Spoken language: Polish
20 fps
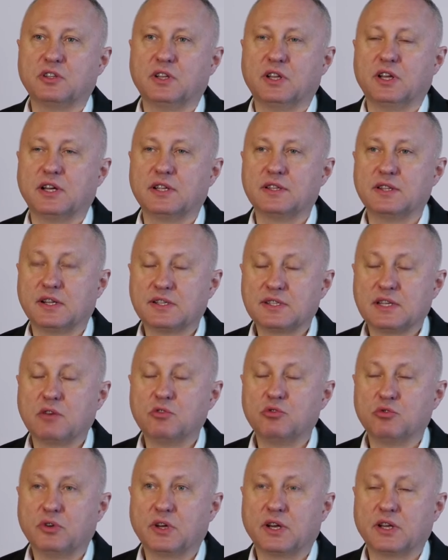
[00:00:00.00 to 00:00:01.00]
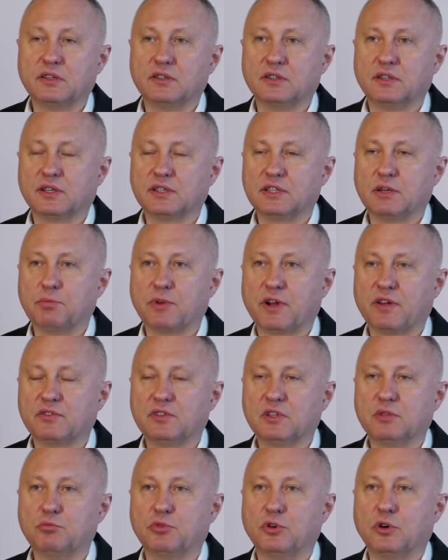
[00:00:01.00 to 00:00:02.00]
dla, dla całej Ukrainy tak
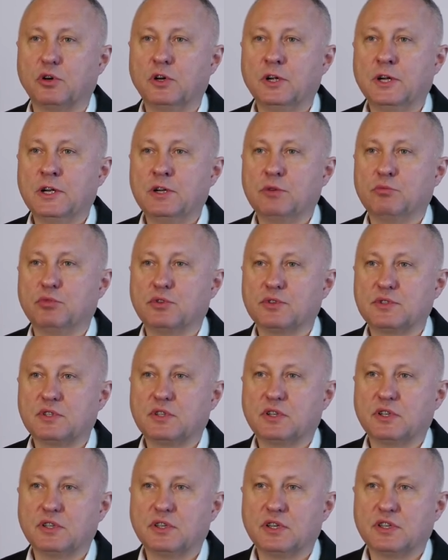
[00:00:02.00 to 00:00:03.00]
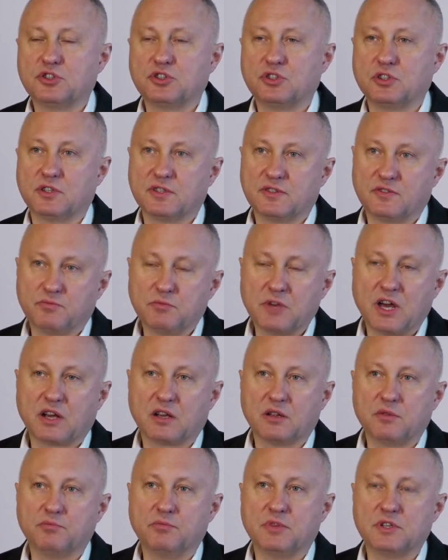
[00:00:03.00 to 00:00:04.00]
naprawdę, bo, bo Stryj jeszcze jest w
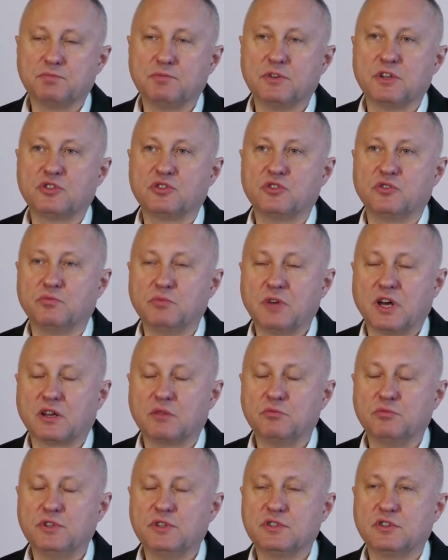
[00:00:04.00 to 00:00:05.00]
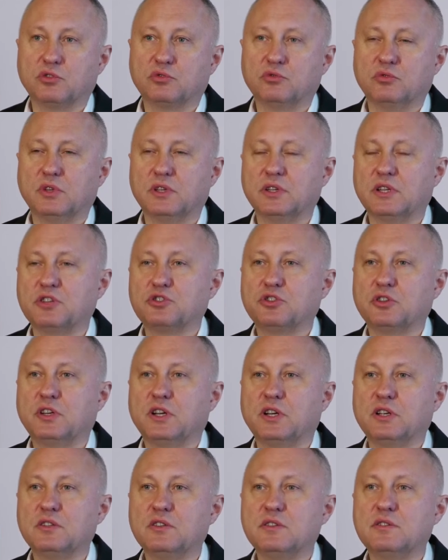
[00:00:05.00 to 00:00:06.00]
miarę bezpieczny, w miarę blisko tutaj naszej
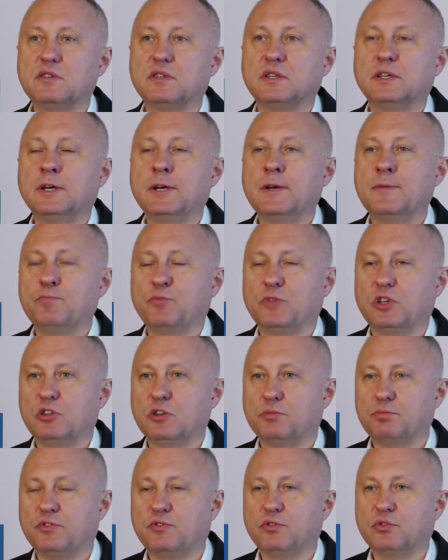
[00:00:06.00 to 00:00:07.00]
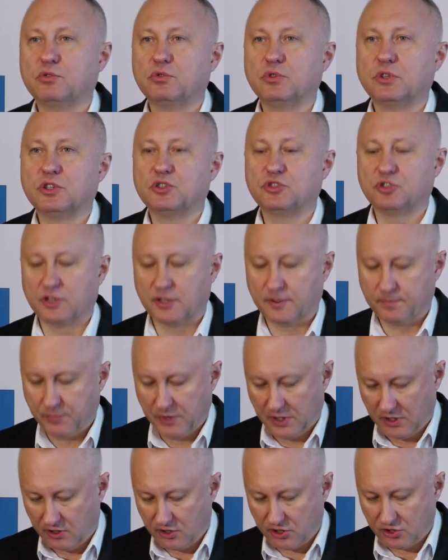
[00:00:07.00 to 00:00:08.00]
granicy i to powoduje, że
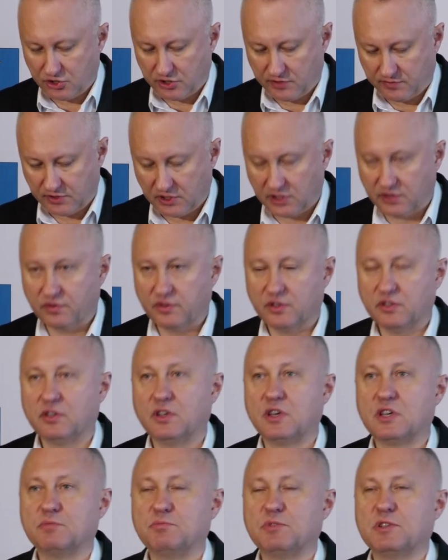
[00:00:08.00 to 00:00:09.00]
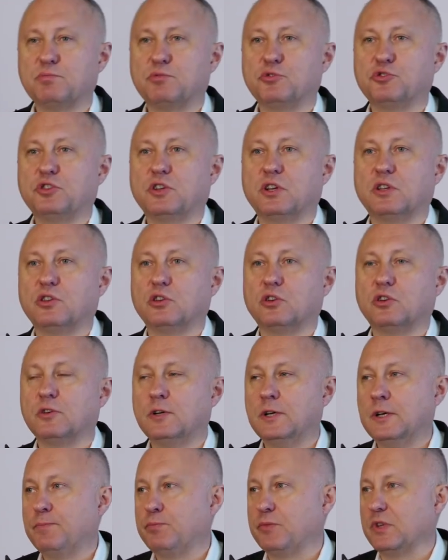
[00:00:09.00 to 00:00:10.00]
jeszcze w tej chwili nie jest bezpośrednio
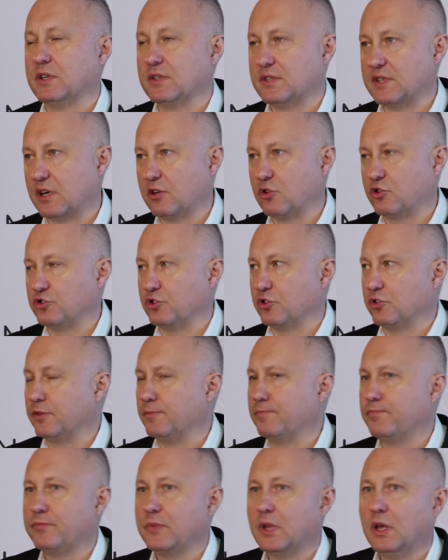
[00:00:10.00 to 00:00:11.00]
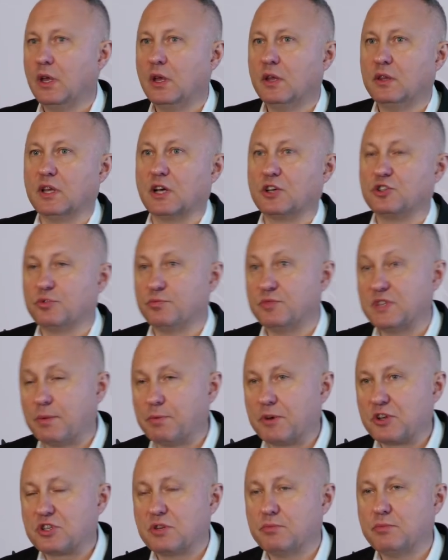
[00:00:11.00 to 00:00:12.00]
zagrożony. Zbiórka
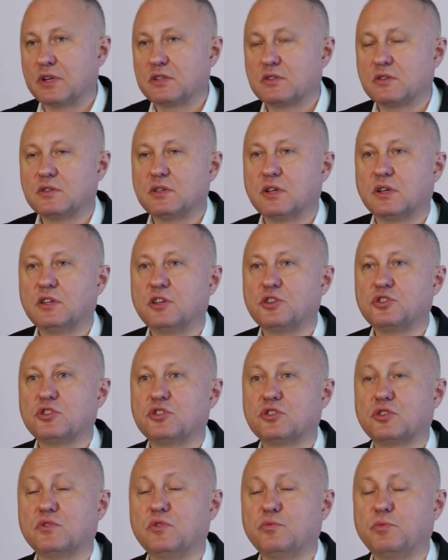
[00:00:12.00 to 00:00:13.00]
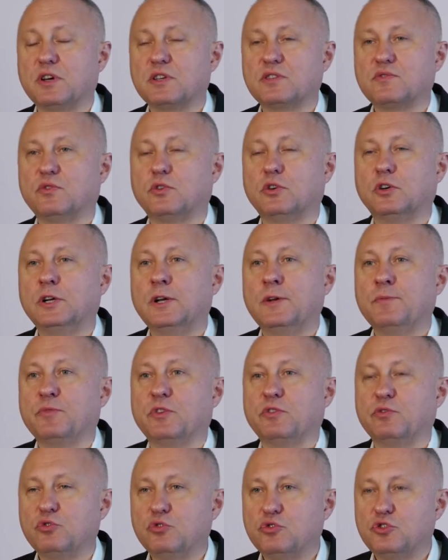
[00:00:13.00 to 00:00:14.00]
prowadzona jest w budynku przy ulicy
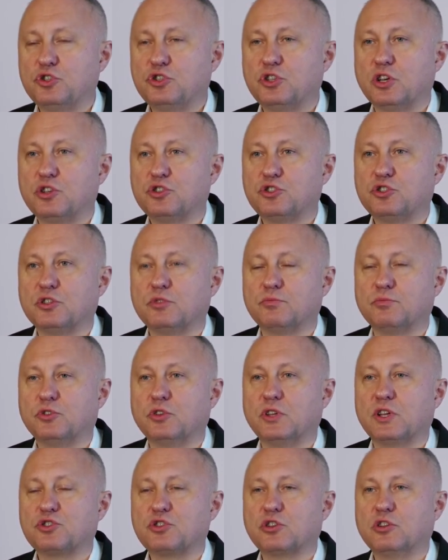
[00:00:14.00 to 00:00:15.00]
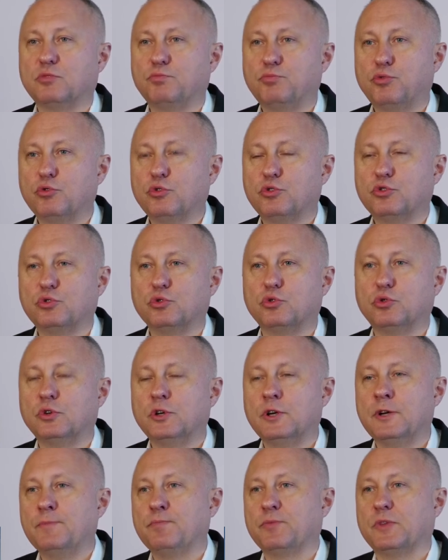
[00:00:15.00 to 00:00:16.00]
Nawojowskiej 17 oraz w hali sportowej
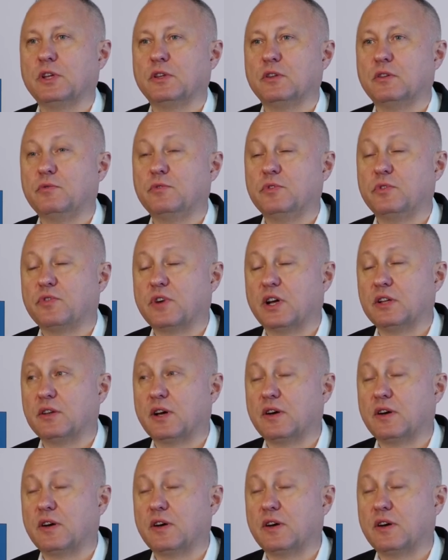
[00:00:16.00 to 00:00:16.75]
przy ulicy na Rurach.